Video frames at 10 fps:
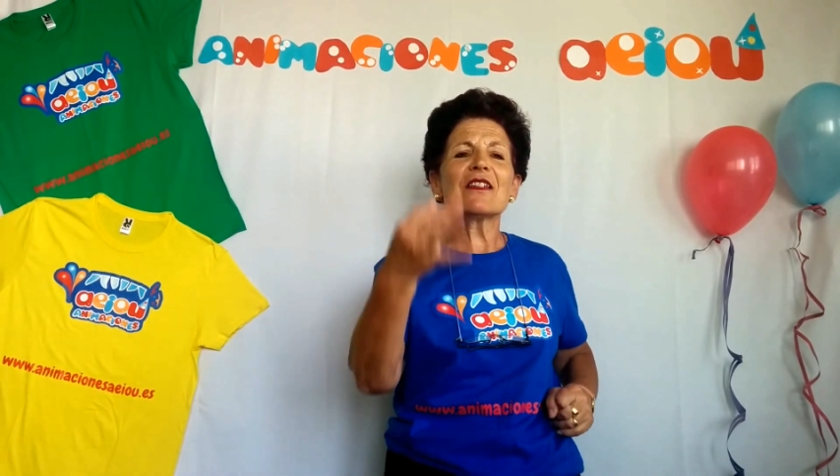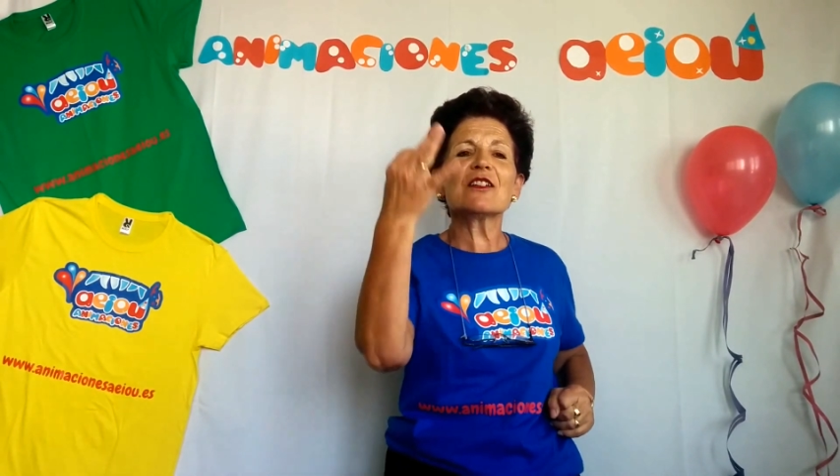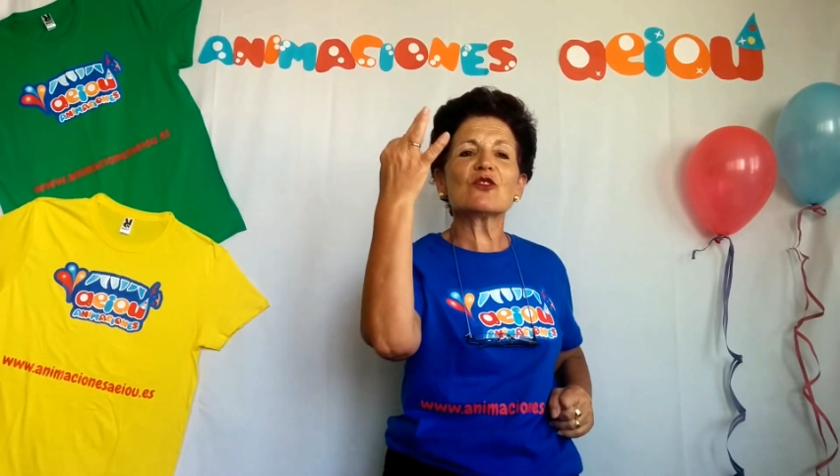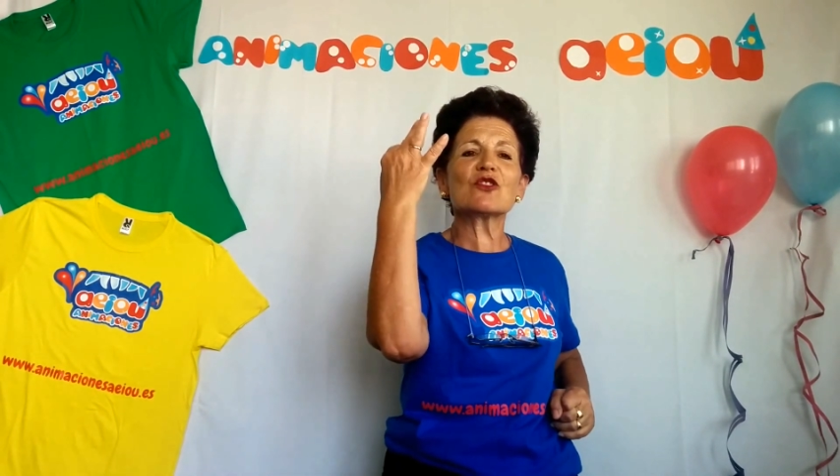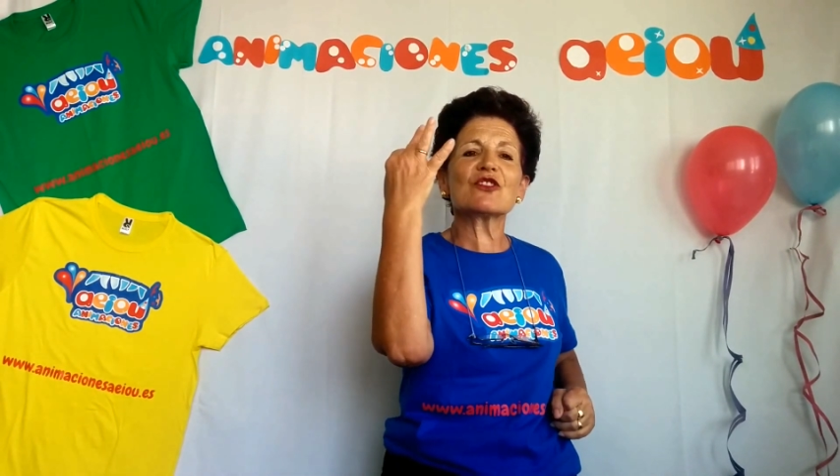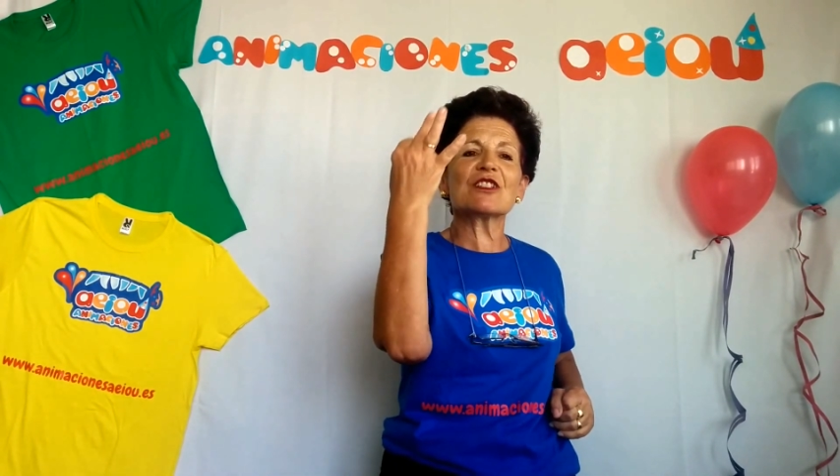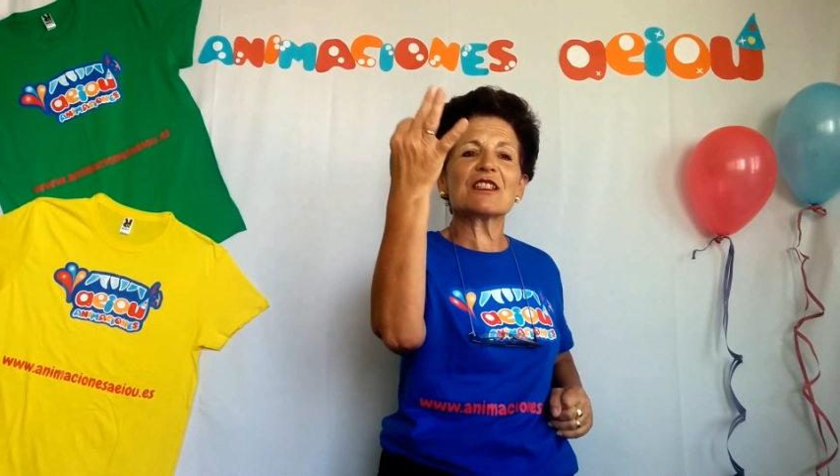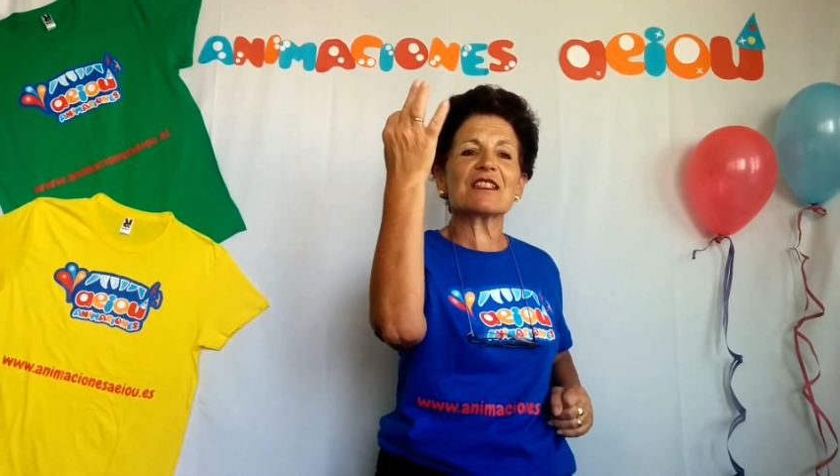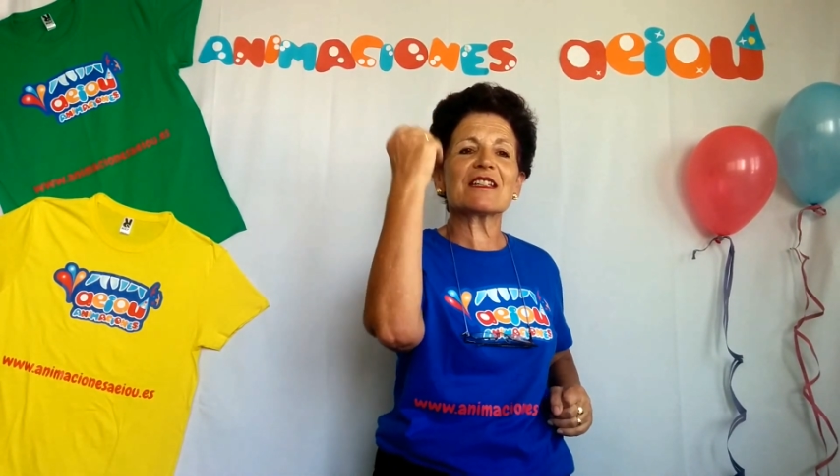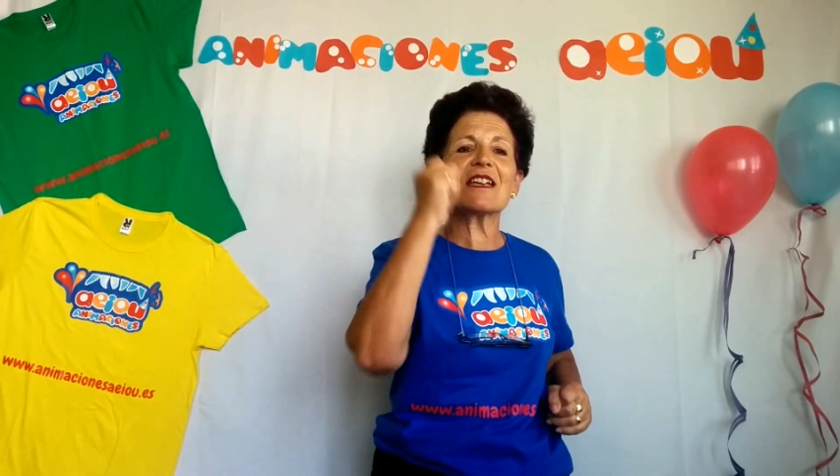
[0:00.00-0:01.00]
de los
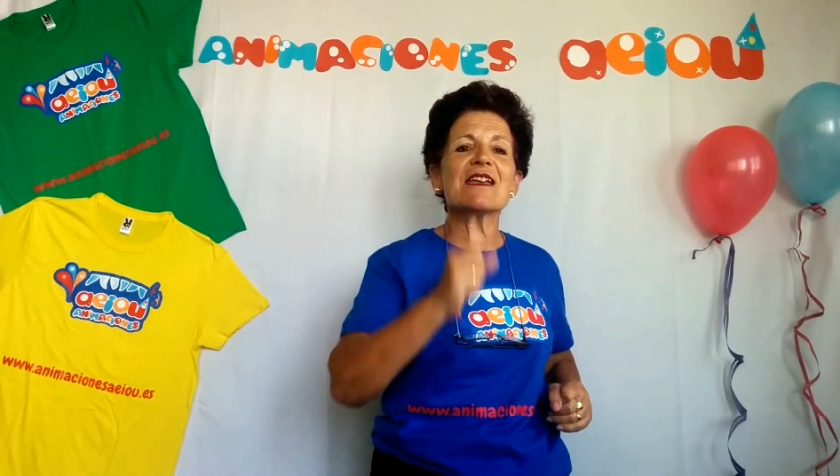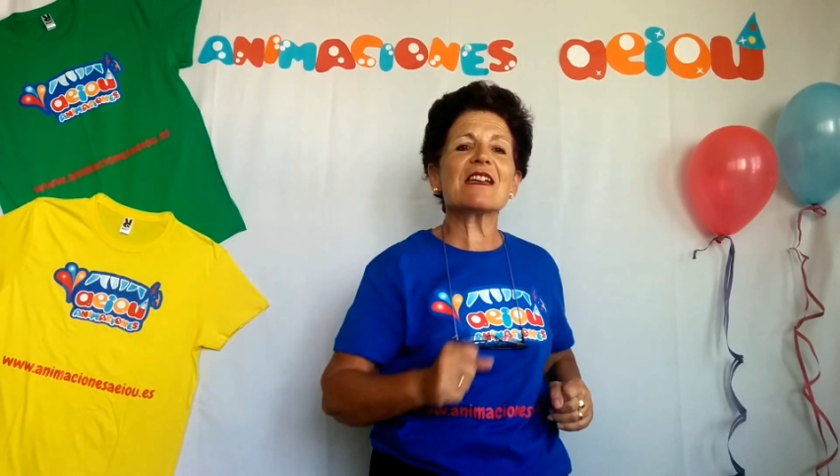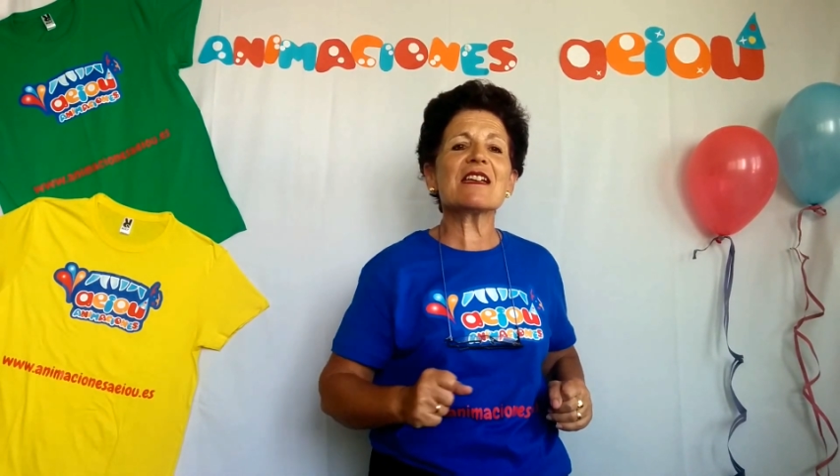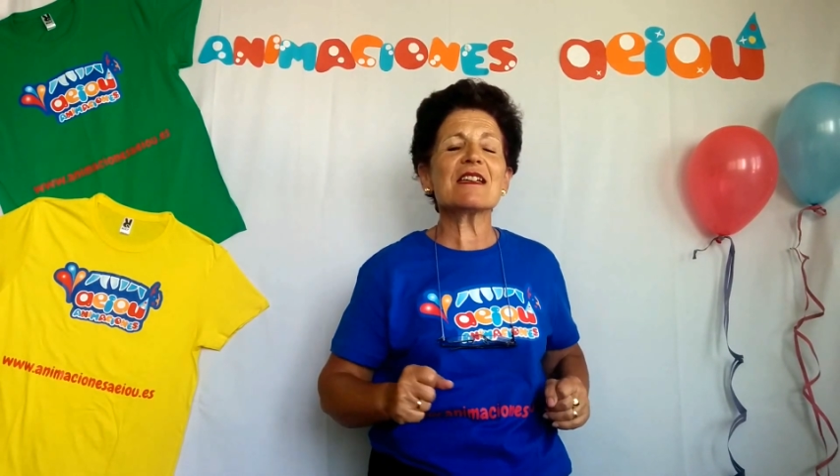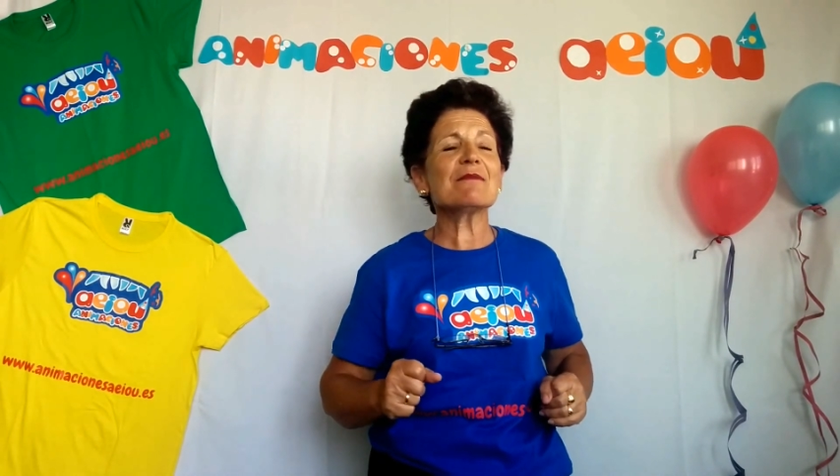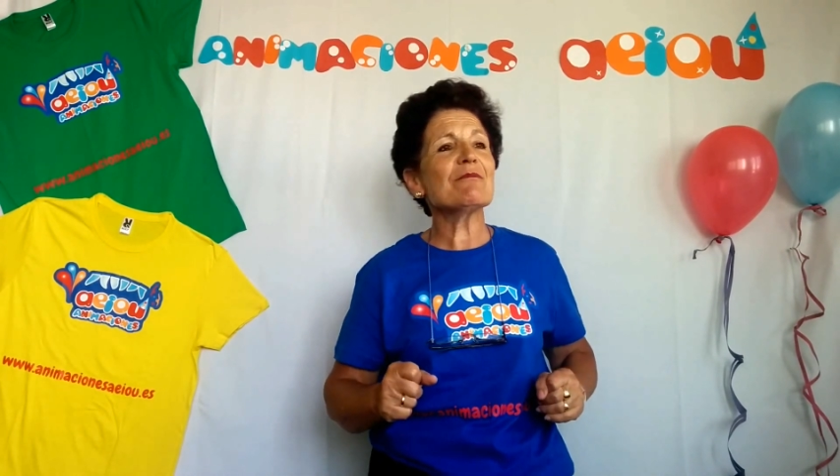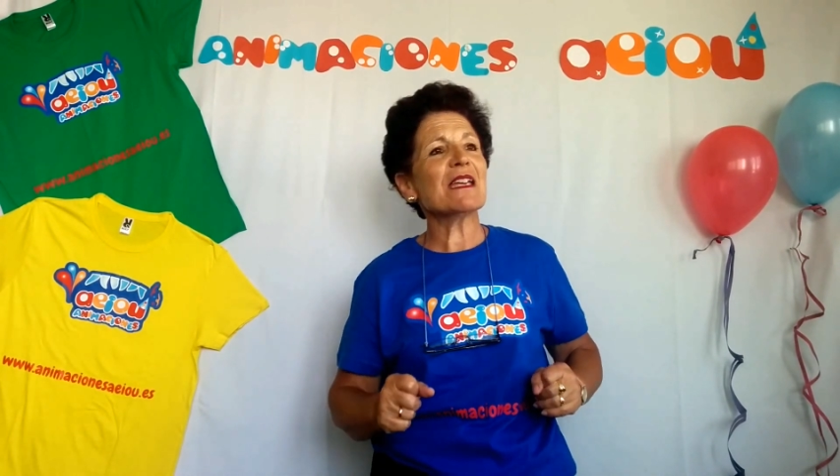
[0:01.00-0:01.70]
tres que